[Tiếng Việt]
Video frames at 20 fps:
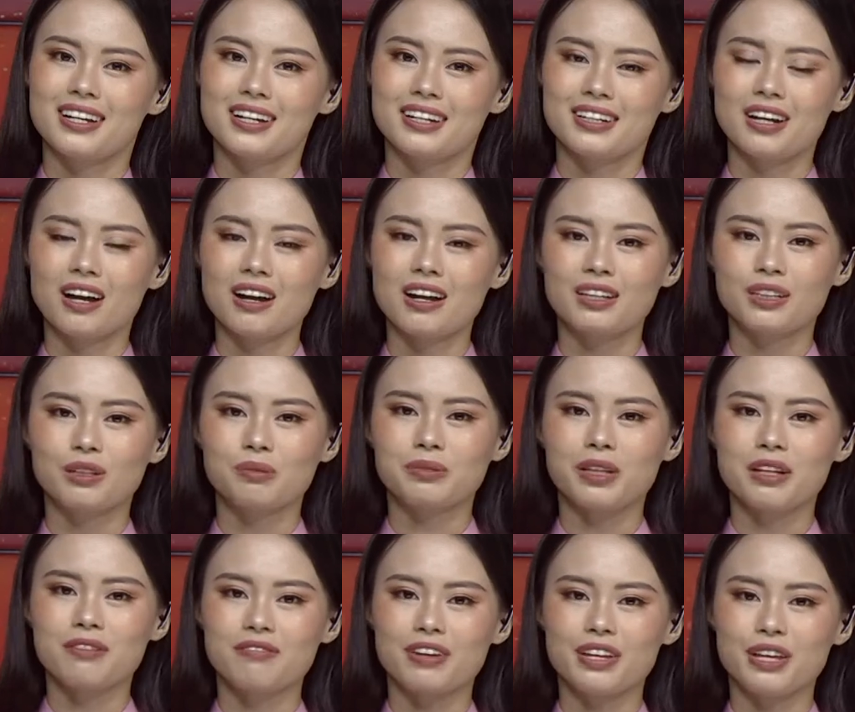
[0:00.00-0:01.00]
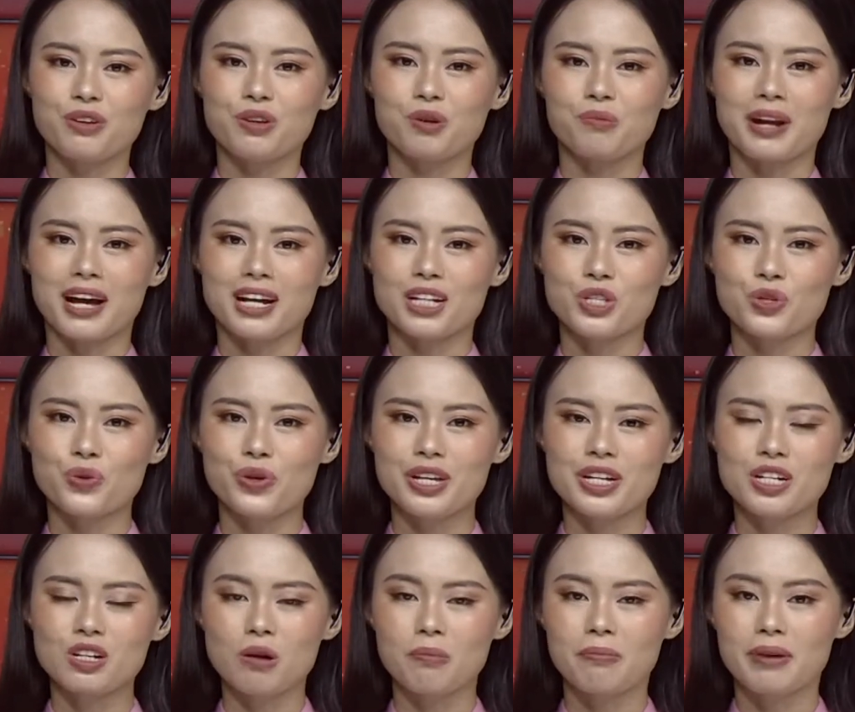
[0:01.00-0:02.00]
Đó là thông tin về giáo dục đáng chú
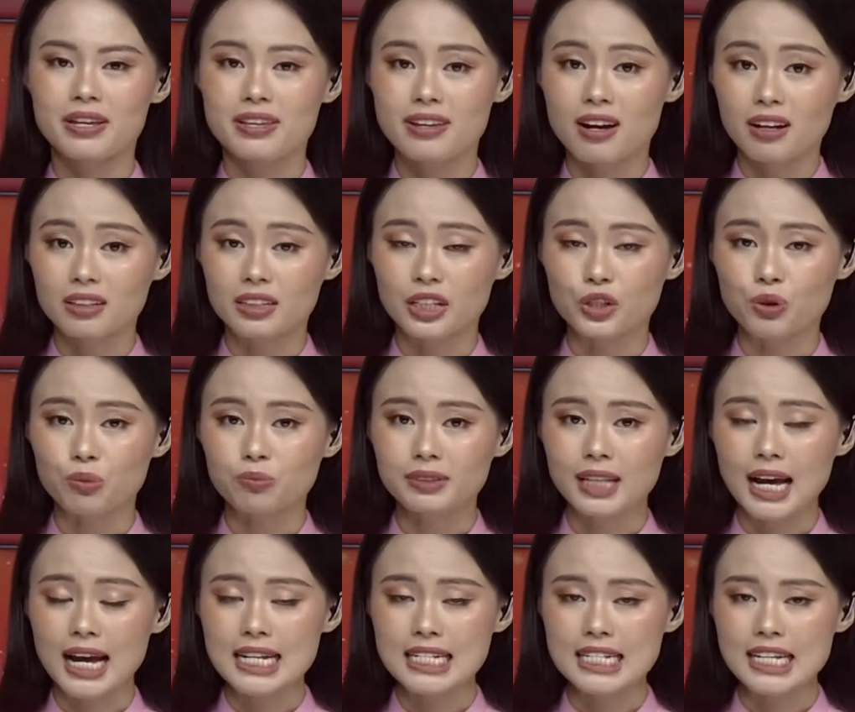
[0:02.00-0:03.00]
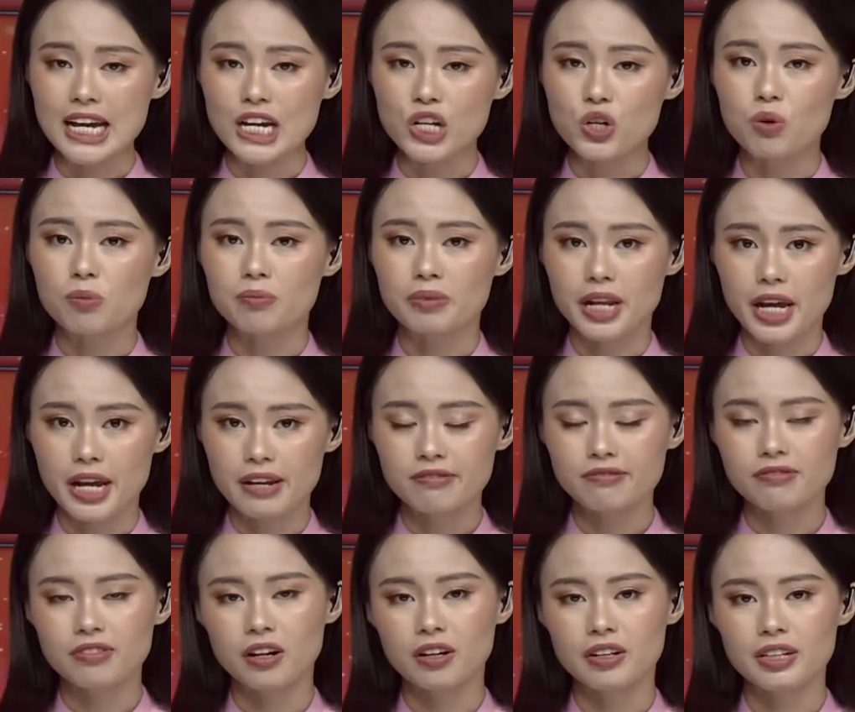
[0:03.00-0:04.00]
ý, còn bây giờ thì chúng ta sẽ cùng đến
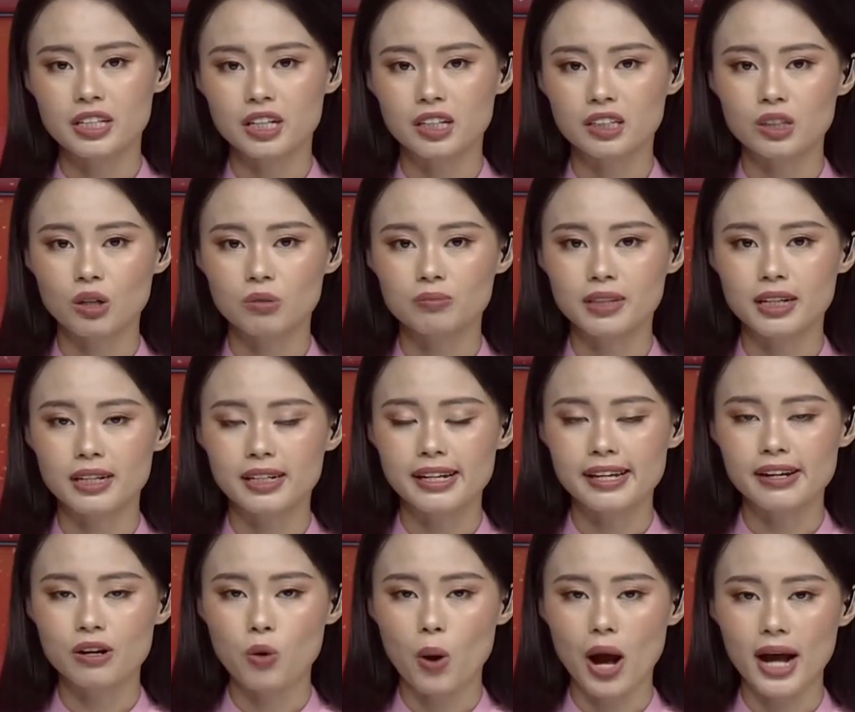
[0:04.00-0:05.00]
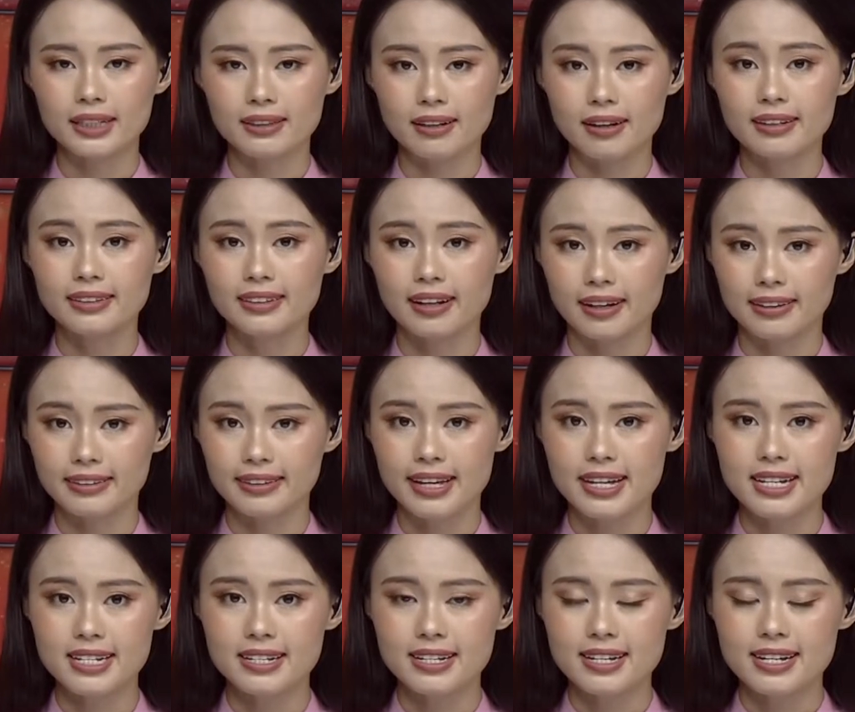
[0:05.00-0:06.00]
với những thông tin liên quan tới thời
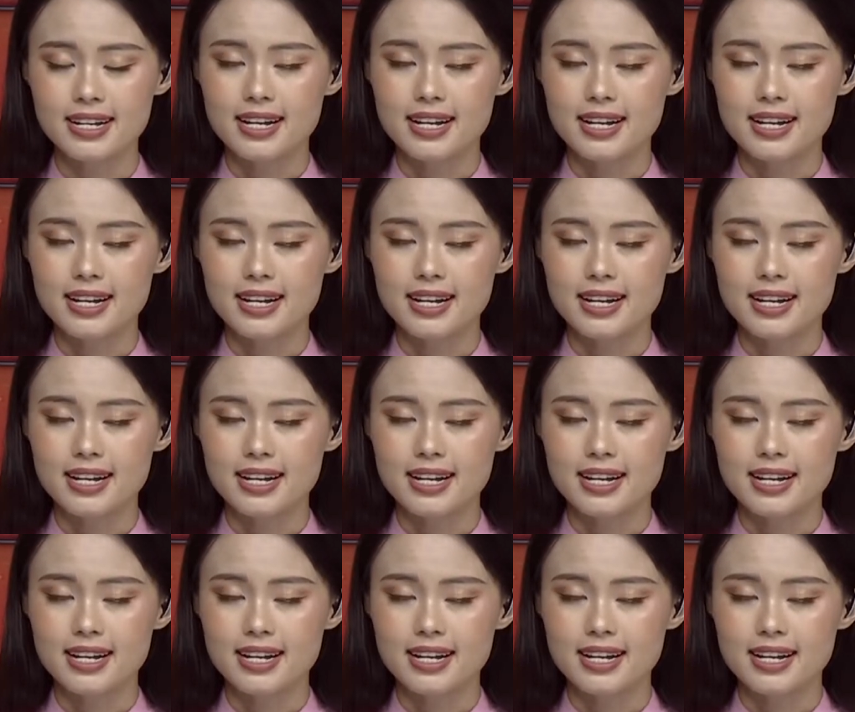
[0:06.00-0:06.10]
tiết.